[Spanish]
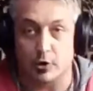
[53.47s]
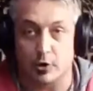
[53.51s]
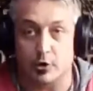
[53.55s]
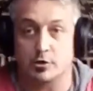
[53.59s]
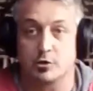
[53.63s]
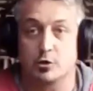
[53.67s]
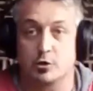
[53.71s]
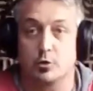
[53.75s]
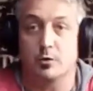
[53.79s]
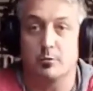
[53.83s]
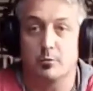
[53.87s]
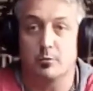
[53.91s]

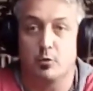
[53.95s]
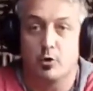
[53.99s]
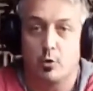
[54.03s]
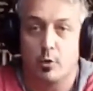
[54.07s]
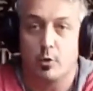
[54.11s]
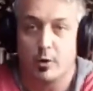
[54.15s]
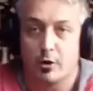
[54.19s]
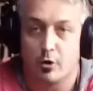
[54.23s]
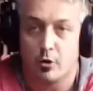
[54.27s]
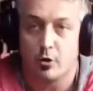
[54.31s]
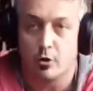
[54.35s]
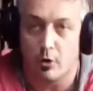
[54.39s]
y lo
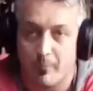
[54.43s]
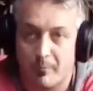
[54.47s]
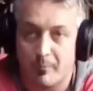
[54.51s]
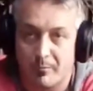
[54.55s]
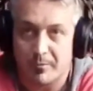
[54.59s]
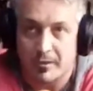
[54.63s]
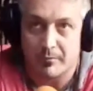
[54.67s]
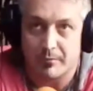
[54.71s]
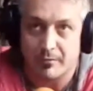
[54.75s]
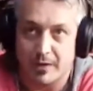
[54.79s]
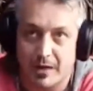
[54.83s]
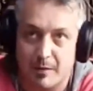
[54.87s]
recibimos
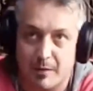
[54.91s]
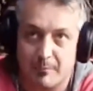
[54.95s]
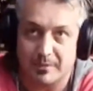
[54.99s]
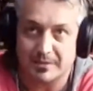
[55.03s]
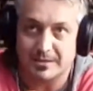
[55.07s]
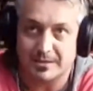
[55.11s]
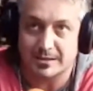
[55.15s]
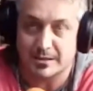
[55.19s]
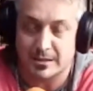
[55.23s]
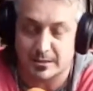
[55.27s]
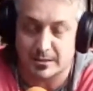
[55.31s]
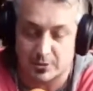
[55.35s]
luego
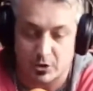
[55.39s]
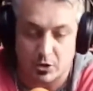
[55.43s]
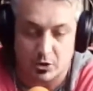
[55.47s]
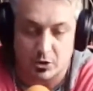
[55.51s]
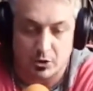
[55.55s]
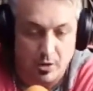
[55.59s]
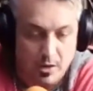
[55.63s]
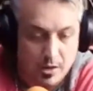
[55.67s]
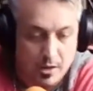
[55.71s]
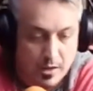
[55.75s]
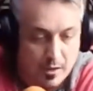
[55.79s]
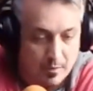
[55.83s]
de la
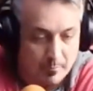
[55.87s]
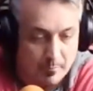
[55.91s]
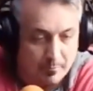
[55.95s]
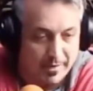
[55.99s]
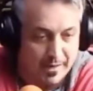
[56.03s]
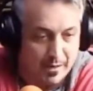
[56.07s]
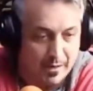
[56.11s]
presentación